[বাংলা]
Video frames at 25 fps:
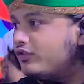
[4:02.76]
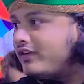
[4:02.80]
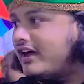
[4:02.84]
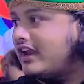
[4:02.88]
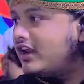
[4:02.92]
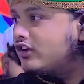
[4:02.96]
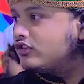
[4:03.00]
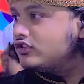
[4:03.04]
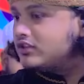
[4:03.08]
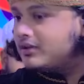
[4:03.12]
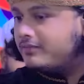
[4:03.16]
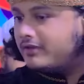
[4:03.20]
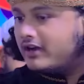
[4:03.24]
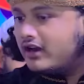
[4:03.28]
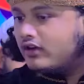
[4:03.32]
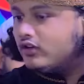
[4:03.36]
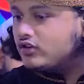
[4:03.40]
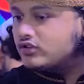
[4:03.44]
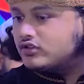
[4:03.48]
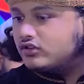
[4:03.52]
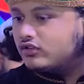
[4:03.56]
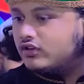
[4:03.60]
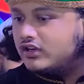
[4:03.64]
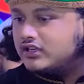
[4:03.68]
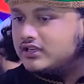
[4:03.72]
তো ফালানো যাবে না
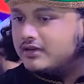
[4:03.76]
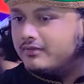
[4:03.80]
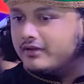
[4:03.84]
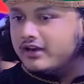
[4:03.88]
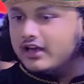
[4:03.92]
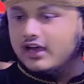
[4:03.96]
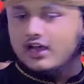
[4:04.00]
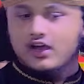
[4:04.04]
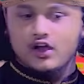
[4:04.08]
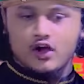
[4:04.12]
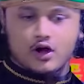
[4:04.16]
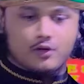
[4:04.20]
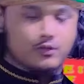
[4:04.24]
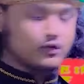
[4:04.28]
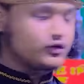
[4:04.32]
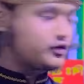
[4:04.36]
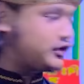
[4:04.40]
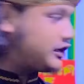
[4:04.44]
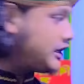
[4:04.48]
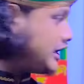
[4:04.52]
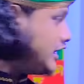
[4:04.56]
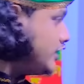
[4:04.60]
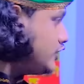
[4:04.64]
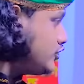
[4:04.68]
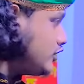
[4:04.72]
নষ্ট করা যাবে না
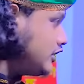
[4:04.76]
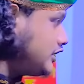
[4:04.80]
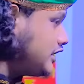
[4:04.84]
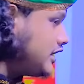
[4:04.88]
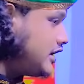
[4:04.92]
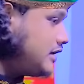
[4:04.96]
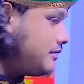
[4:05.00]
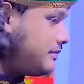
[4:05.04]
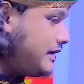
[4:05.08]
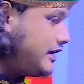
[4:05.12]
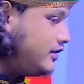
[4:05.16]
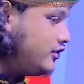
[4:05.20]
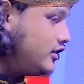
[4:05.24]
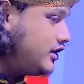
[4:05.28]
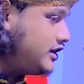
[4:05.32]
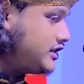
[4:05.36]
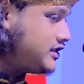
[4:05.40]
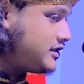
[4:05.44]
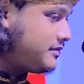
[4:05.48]
অবশ্যই গাড়ি শৈতানের বাড়ি পেয়ে